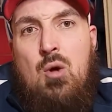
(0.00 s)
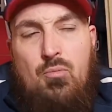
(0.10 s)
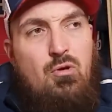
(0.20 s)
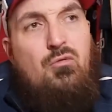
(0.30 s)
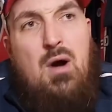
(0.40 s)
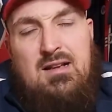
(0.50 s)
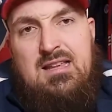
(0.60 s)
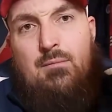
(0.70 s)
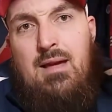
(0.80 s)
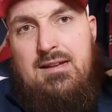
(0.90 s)
Pour voir
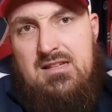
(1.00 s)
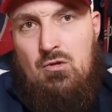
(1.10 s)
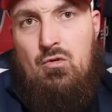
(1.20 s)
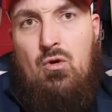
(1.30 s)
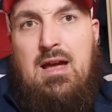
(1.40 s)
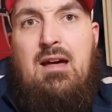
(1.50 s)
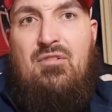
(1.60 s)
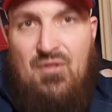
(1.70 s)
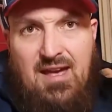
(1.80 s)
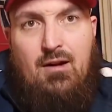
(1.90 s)
des mecs qui n'ont ont rien à
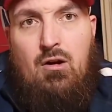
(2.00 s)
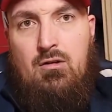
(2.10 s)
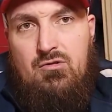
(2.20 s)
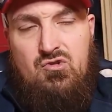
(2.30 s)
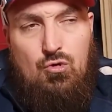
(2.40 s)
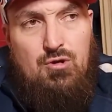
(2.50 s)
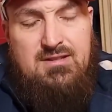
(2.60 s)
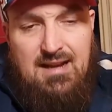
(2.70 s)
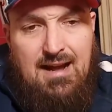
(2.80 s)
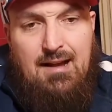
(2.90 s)
faire hein, sur le
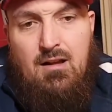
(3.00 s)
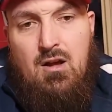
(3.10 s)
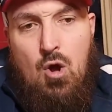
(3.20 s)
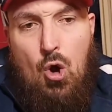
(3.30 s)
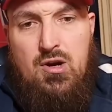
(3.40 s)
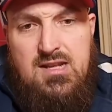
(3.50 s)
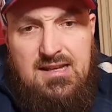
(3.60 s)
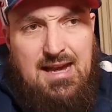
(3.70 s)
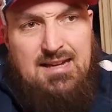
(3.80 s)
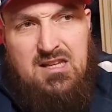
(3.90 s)
terrain, en
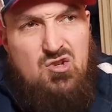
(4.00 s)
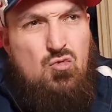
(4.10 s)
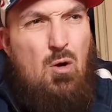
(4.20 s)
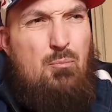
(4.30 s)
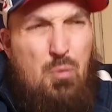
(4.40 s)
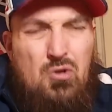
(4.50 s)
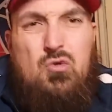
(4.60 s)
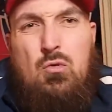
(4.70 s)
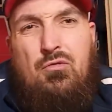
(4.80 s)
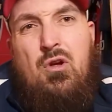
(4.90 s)
Ligue 1, qui jouent en
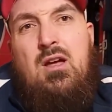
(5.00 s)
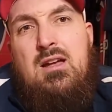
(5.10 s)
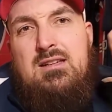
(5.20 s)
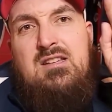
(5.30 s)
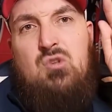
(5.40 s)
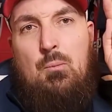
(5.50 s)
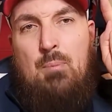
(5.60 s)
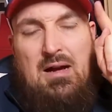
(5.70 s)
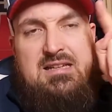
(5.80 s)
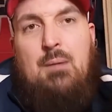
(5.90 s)
pantoufles, qui sont
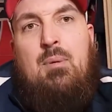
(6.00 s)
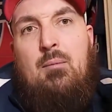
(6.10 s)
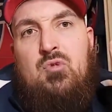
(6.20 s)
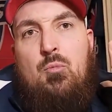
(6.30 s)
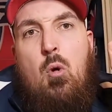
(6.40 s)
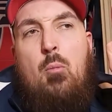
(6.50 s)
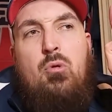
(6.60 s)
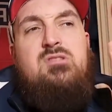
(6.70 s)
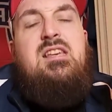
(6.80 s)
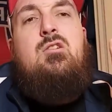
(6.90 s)
pas capables de
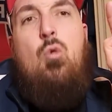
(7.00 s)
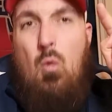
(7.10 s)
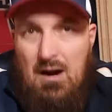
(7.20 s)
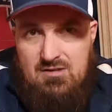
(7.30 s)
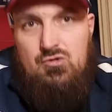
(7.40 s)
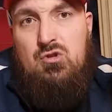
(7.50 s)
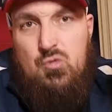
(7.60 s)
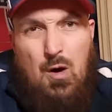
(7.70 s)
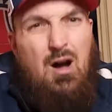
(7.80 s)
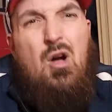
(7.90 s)
proposer quoi que ce
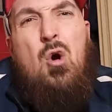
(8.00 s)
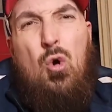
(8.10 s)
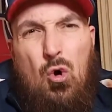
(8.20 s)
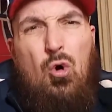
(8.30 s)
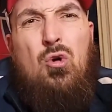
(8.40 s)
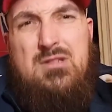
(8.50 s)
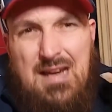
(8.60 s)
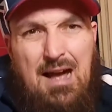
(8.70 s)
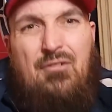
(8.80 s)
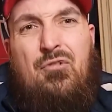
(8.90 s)
soit,
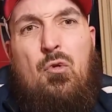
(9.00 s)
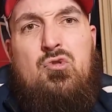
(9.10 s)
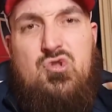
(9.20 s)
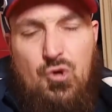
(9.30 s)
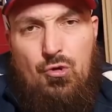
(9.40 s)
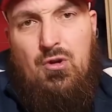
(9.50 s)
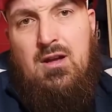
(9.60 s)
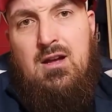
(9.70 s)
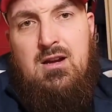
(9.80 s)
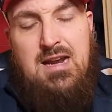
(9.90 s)
aucun fond de jeu.
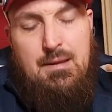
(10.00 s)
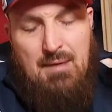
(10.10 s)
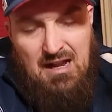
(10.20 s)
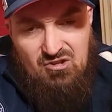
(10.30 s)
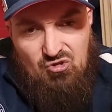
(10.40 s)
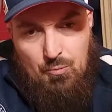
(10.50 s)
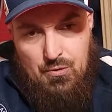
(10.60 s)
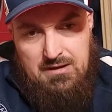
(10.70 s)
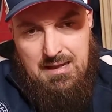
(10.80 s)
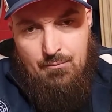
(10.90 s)
Les matchs
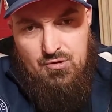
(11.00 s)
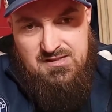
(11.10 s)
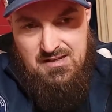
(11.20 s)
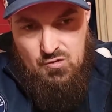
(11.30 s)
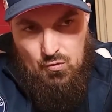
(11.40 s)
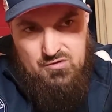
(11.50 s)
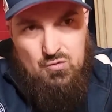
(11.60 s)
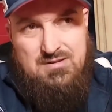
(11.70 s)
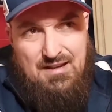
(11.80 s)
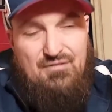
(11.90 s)
depuis le début de saison
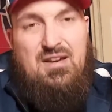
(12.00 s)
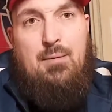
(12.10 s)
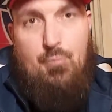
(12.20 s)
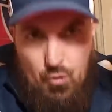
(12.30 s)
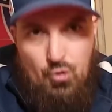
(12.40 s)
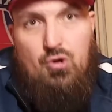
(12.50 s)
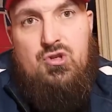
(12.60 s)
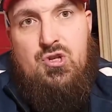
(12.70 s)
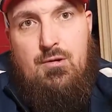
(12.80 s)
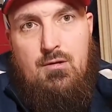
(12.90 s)
sont des vraies
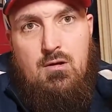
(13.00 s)
purges.